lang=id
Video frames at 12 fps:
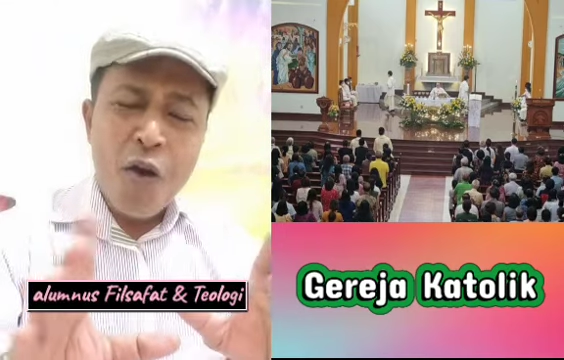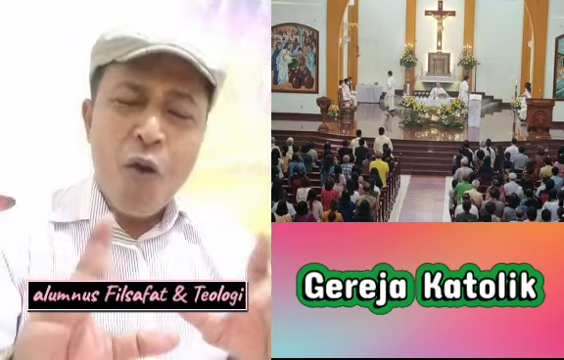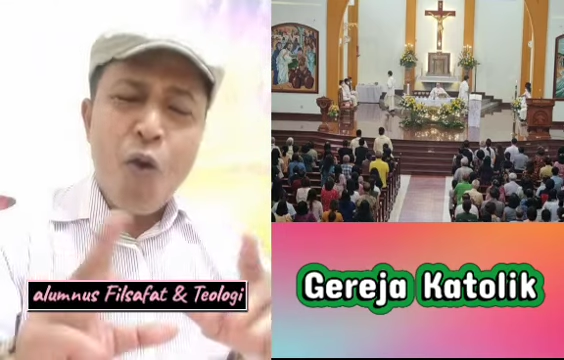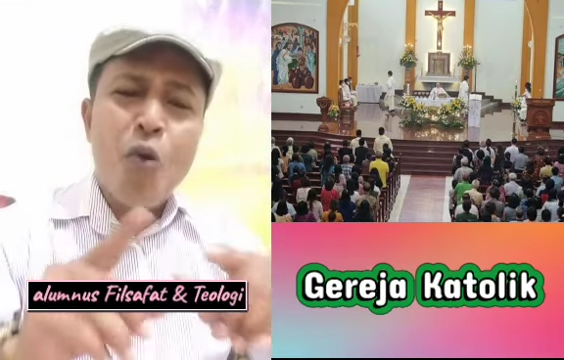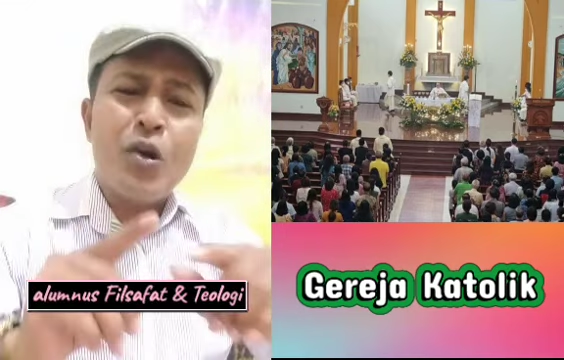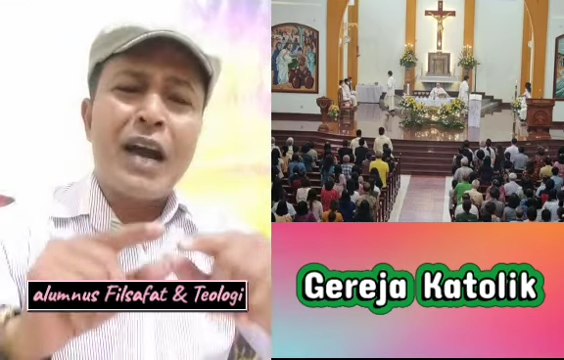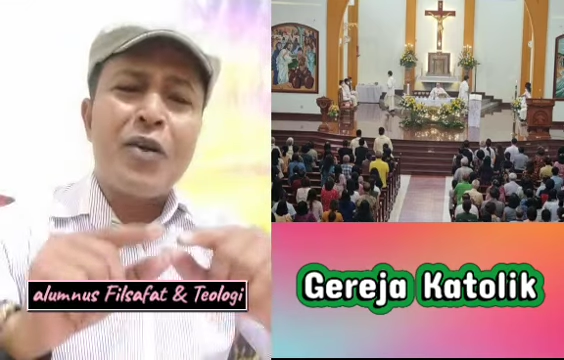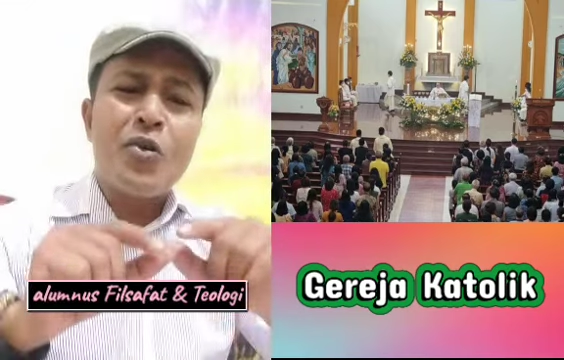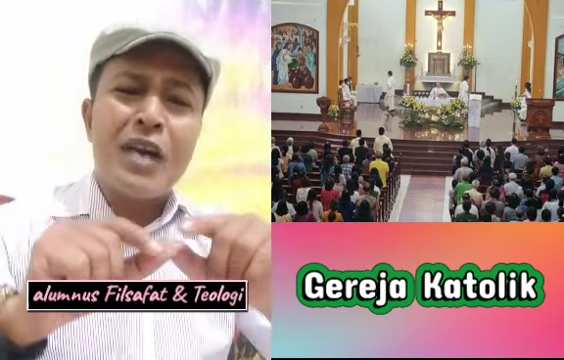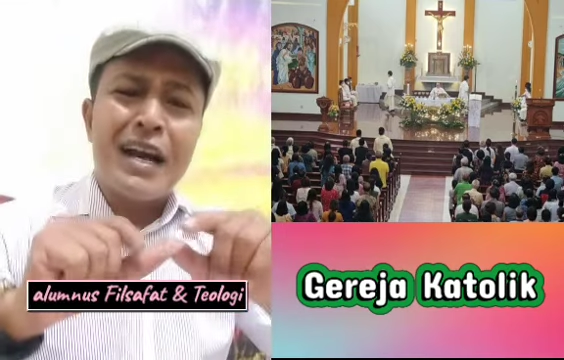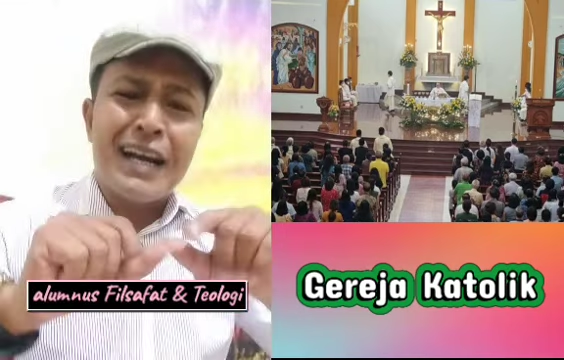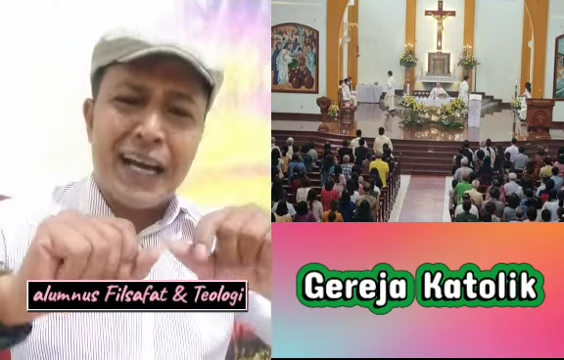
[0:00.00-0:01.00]

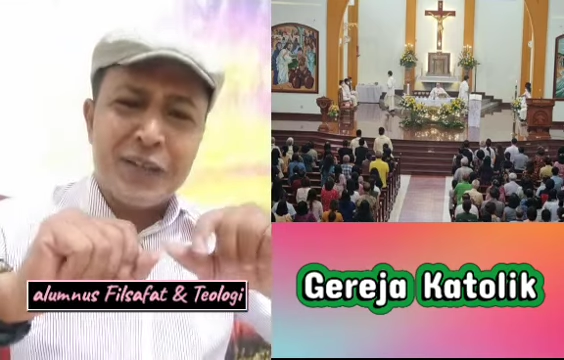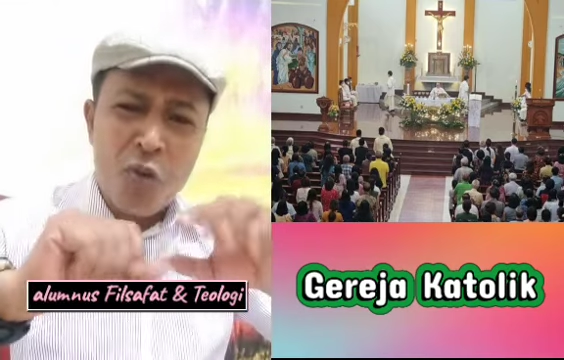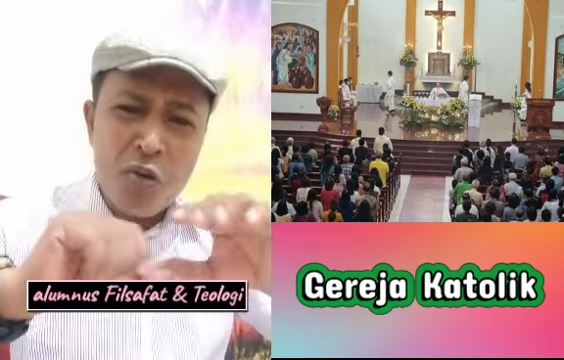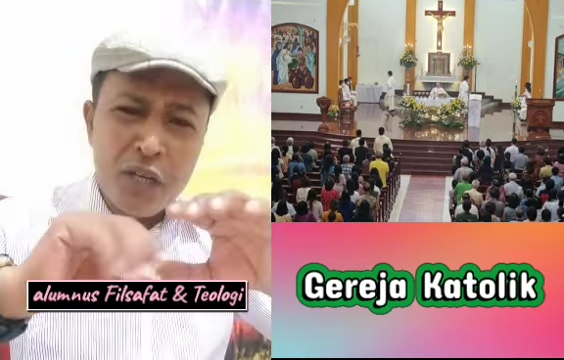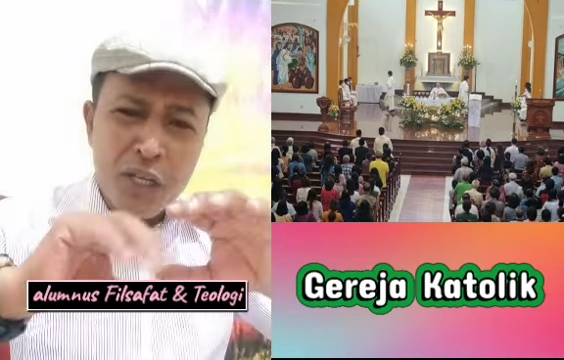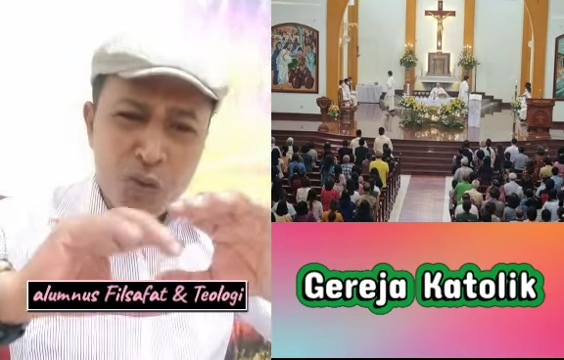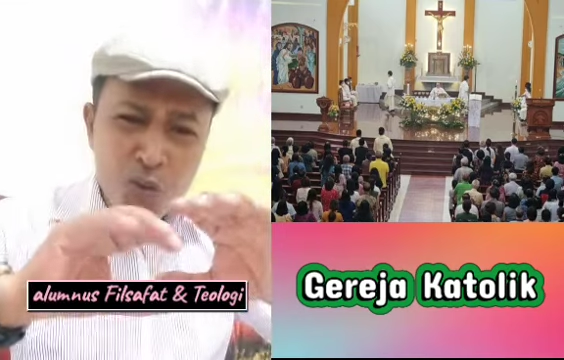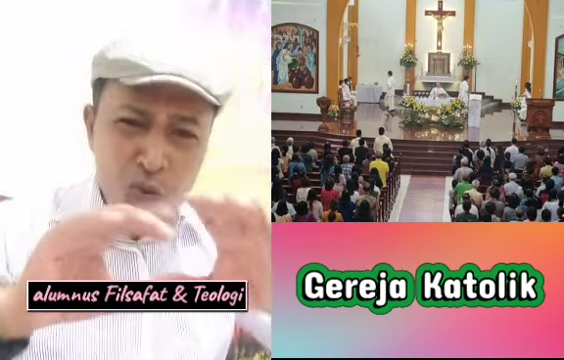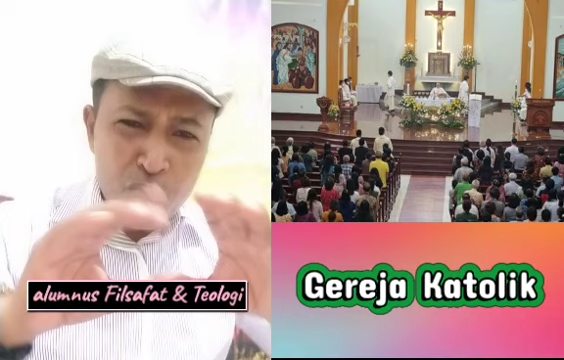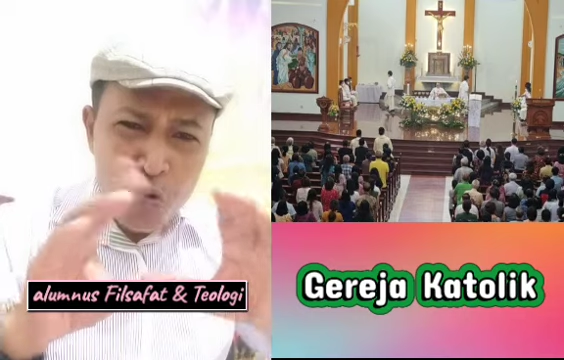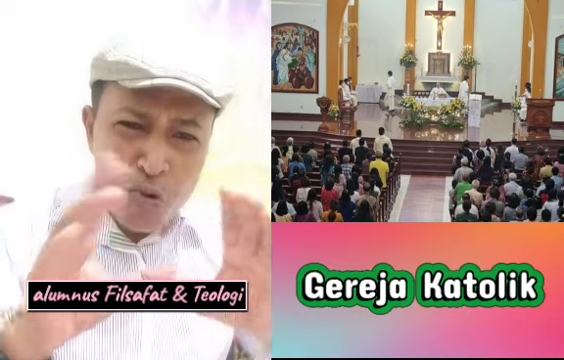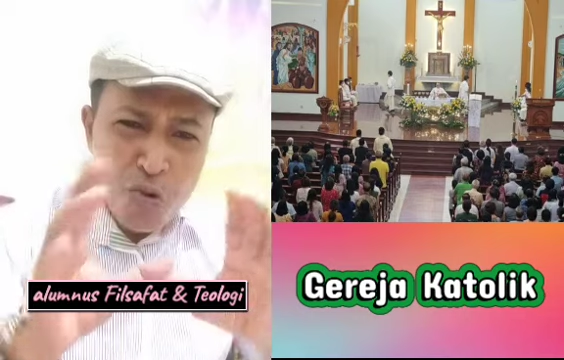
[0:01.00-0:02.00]
orang-orang Katolik itu
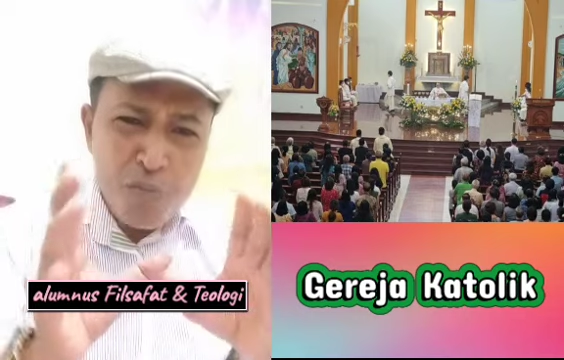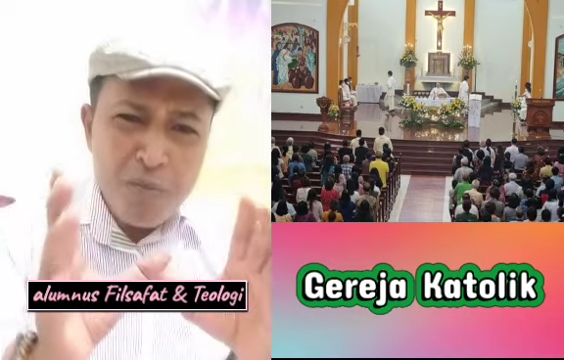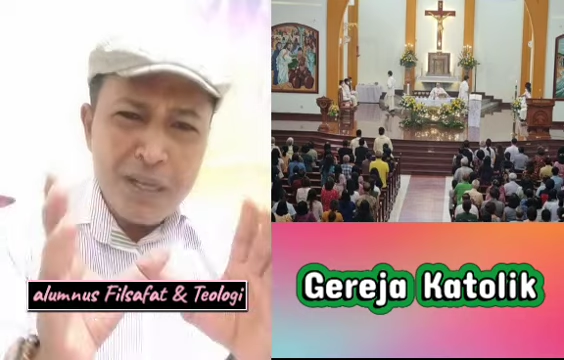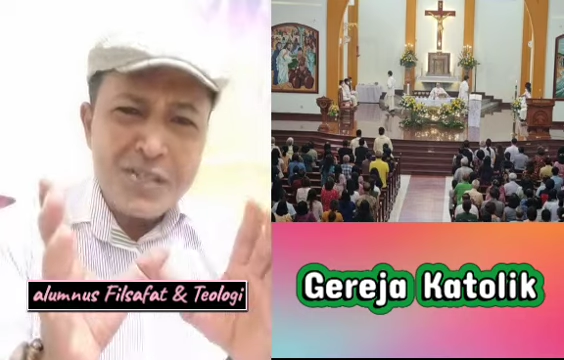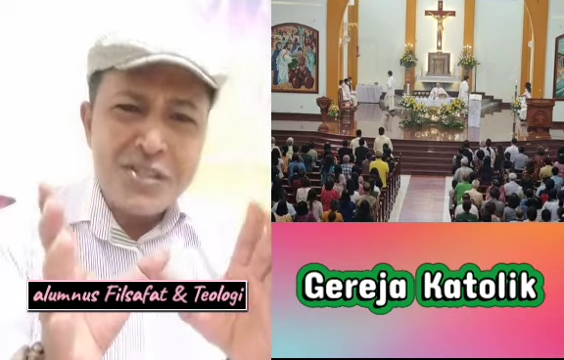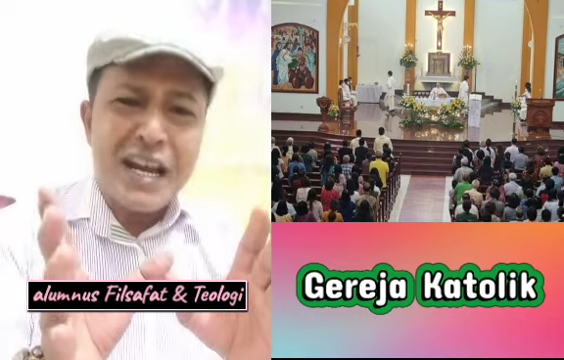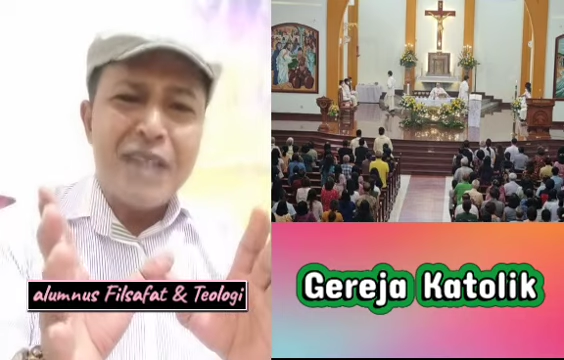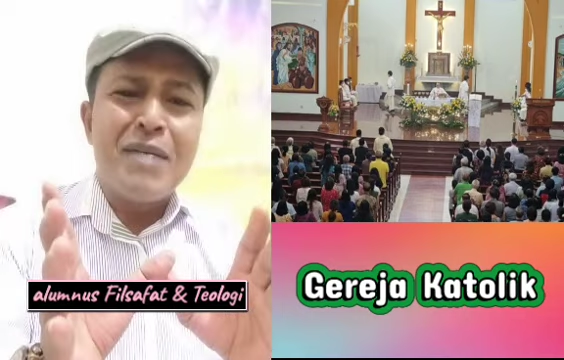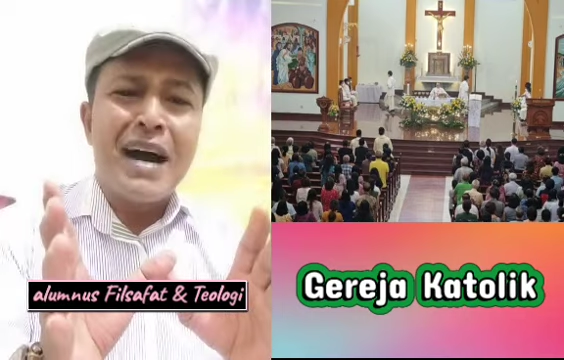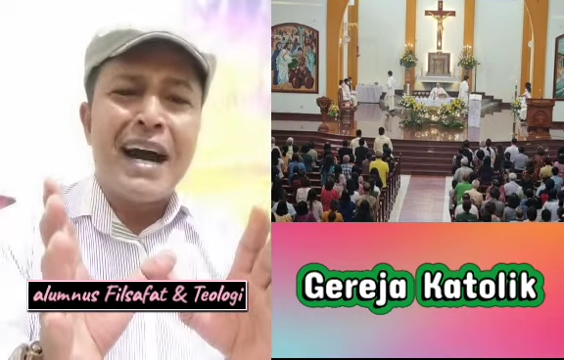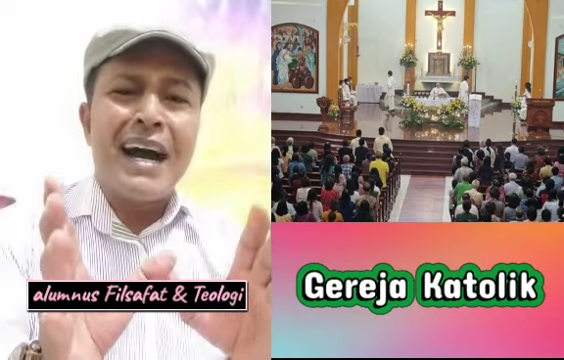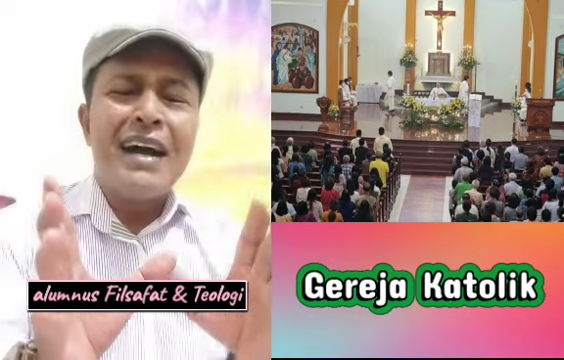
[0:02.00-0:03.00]
duduk
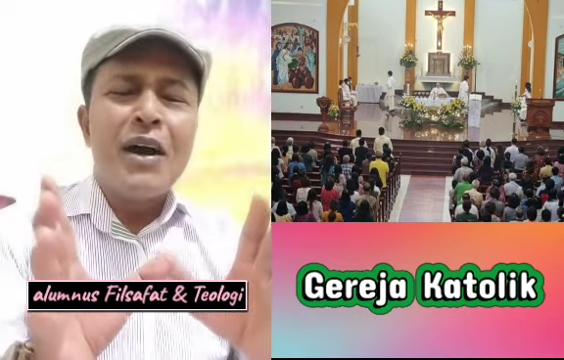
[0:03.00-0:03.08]
bersama